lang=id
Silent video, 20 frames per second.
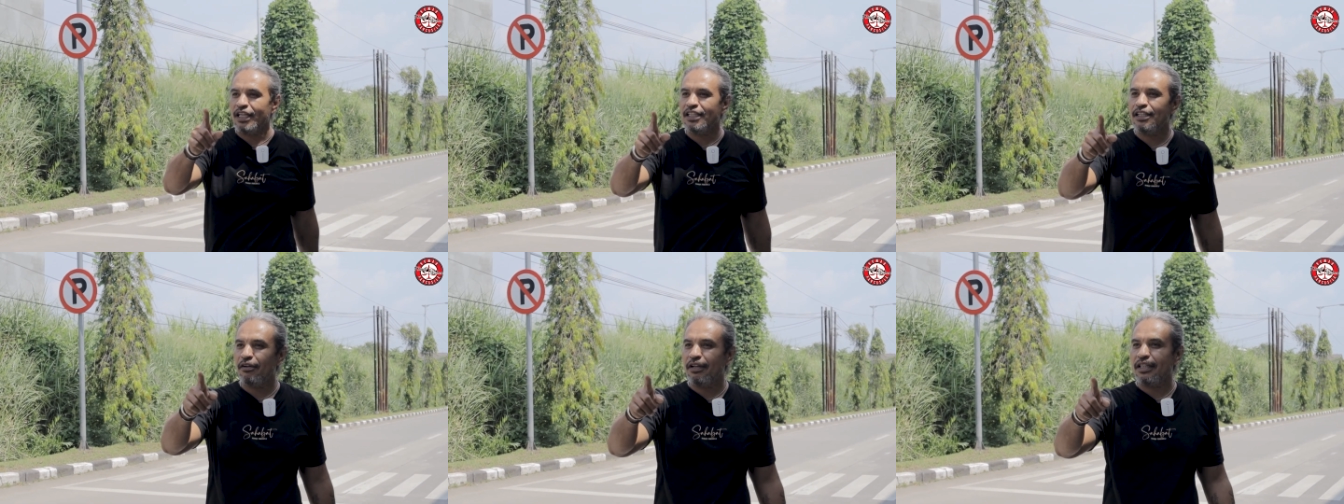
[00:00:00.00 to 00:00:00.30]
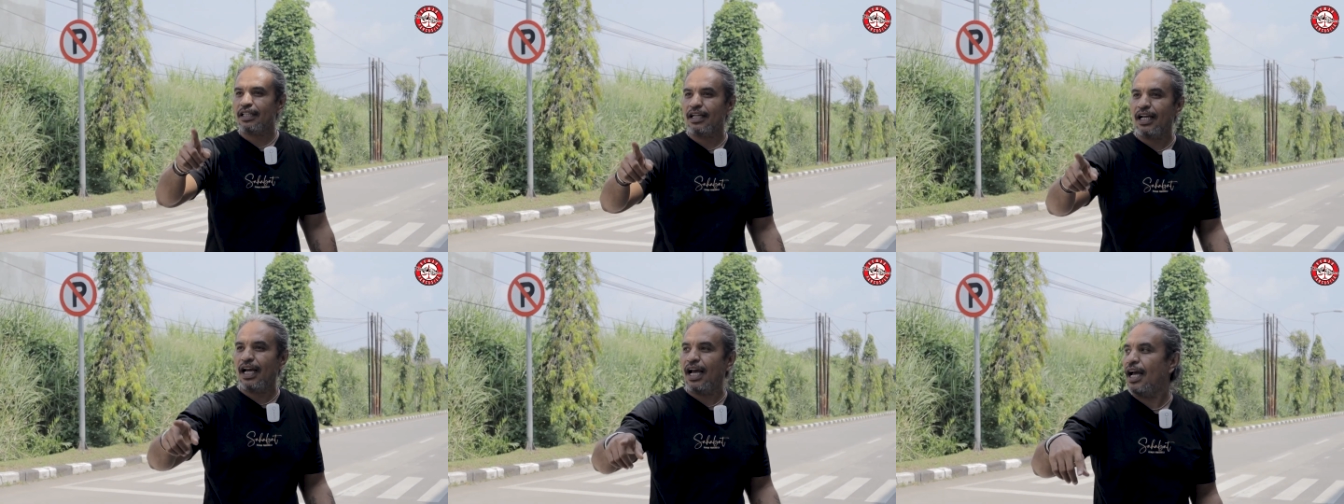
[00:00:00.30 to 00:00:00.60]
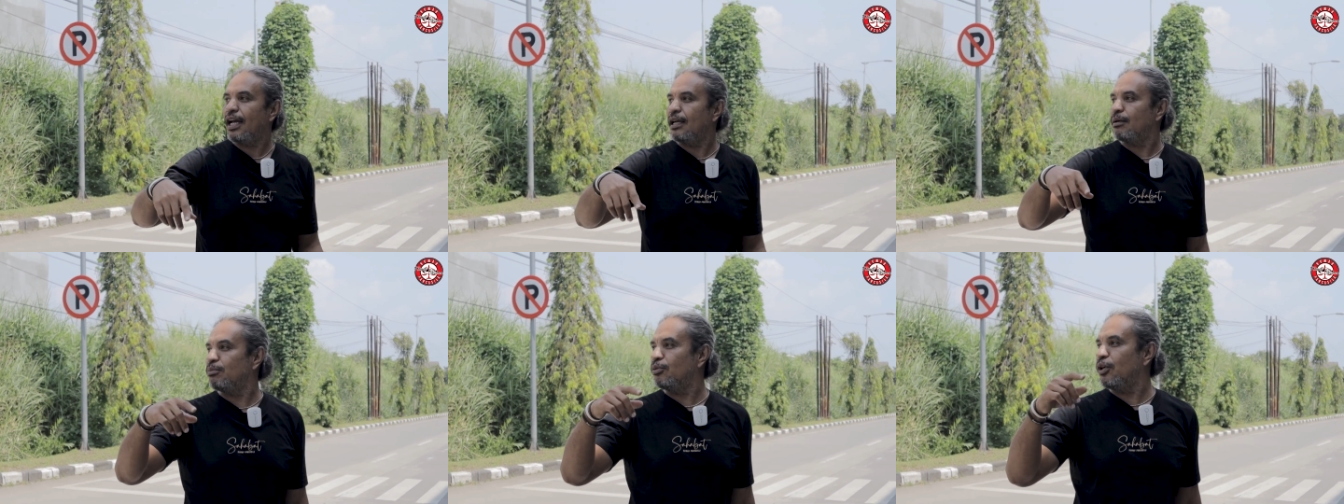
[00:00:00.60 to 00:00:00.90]
Jawa
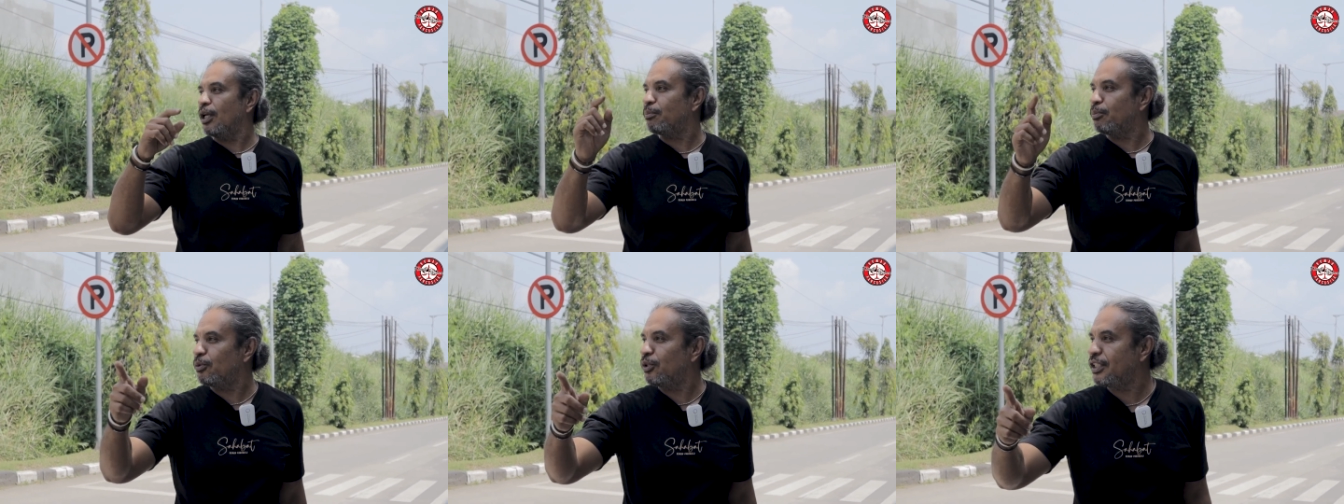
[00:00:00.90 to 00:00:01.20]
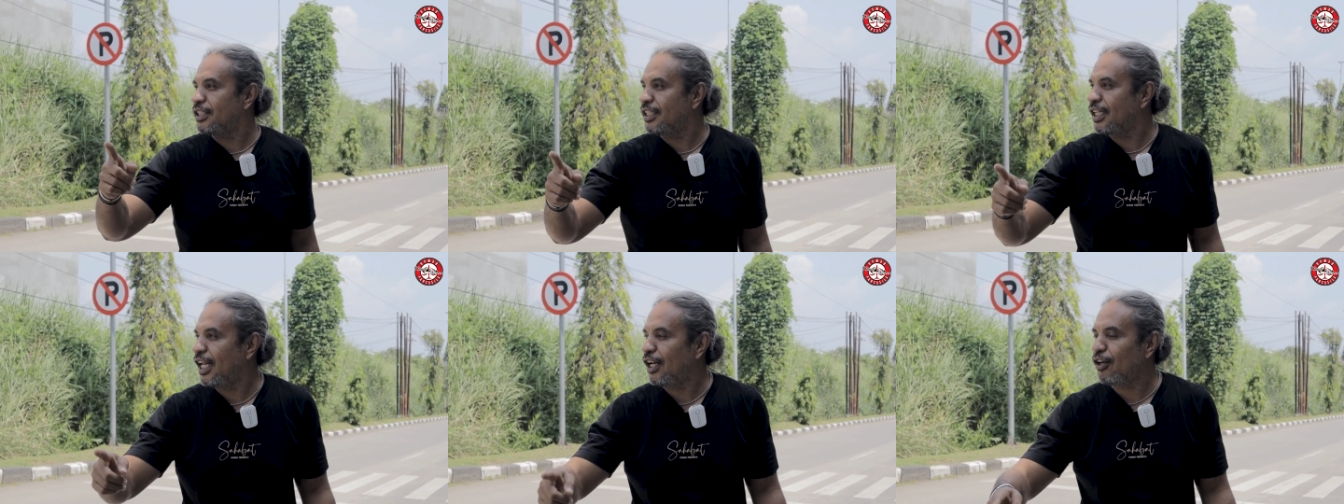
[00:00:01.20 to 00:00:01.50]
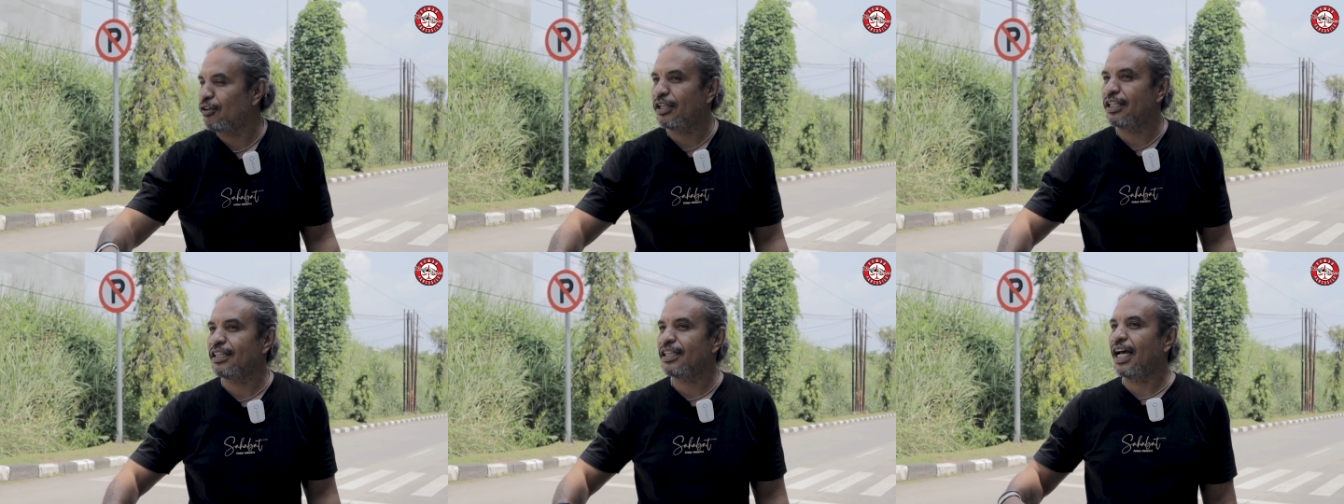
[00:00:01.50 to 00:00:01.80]
Tengah, buat polisi
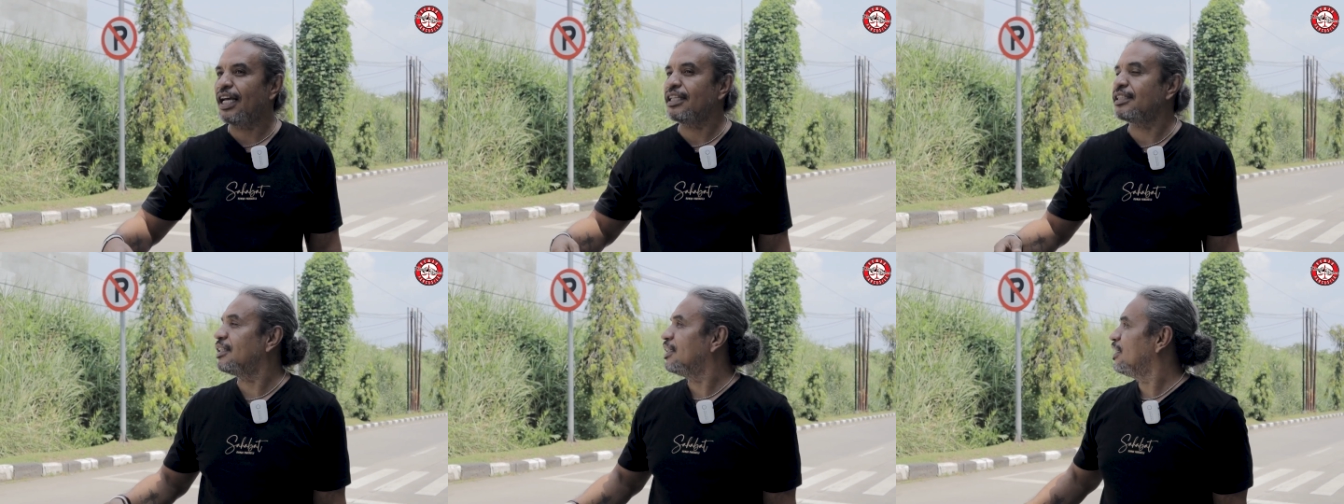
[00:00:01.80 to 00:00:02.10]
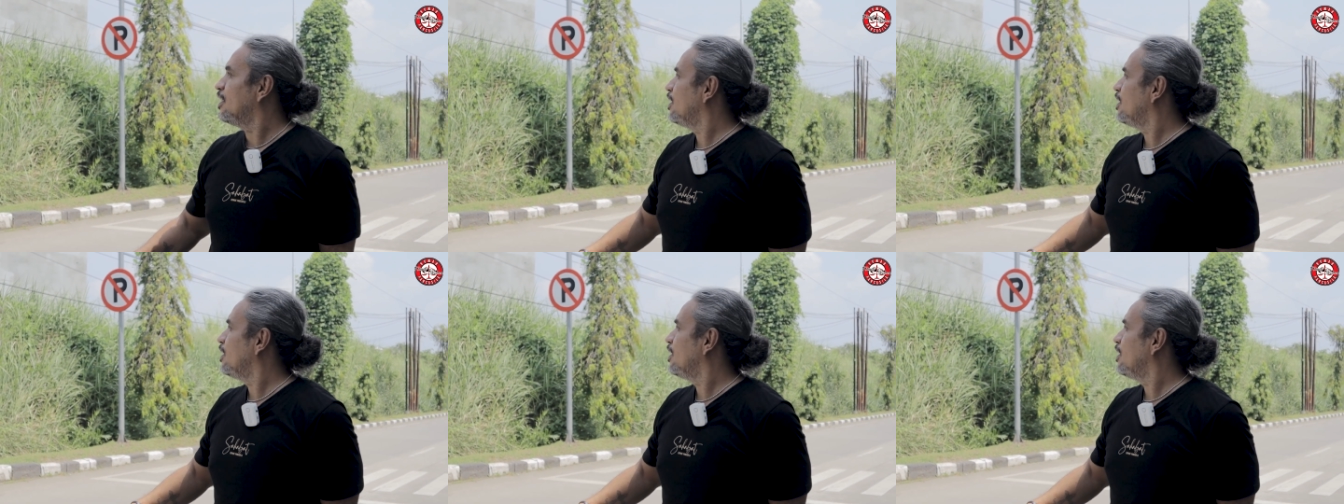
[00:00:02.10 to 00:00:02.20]
lalu lintas,